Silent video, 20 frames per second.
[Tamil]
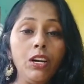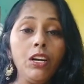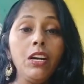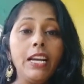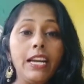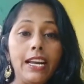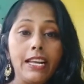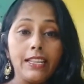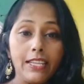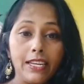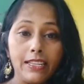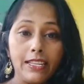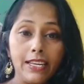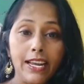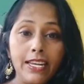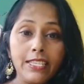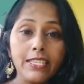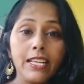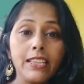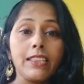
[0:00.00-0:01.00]
இந்த
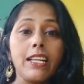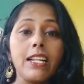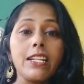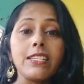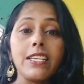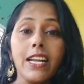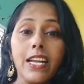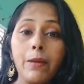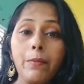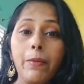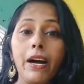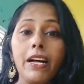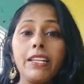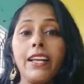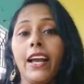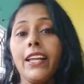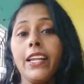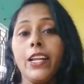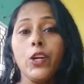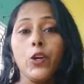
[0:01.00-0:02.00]
தேசத்தில்
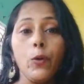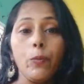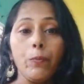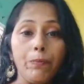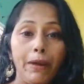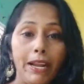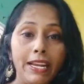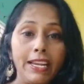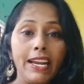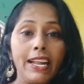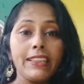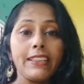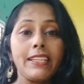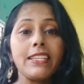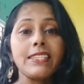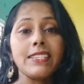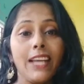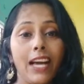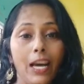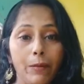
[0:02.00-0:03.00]
சரிபாதியாக இருக்கும் பெண்ணினத்தின்
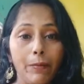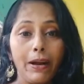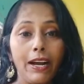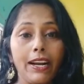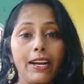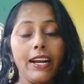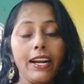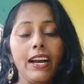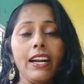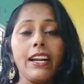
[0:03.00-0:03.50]
சார்பாக